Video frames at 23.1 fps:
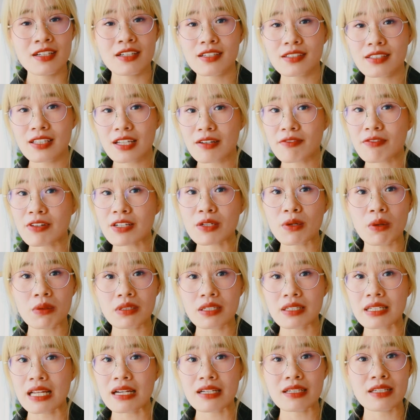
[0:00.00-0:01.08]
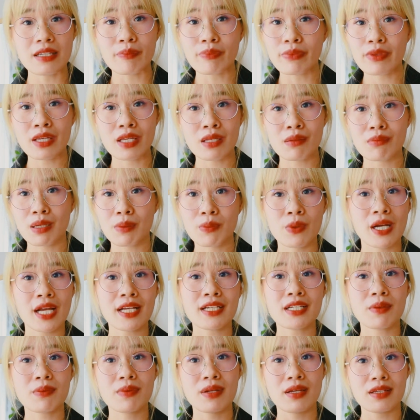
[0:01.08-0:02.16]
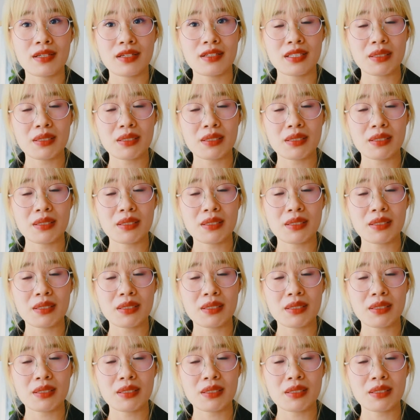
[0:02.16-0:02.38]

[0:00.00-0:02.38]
người ta vẫn có thể đang kiếm tiền bằng một cách nào đấy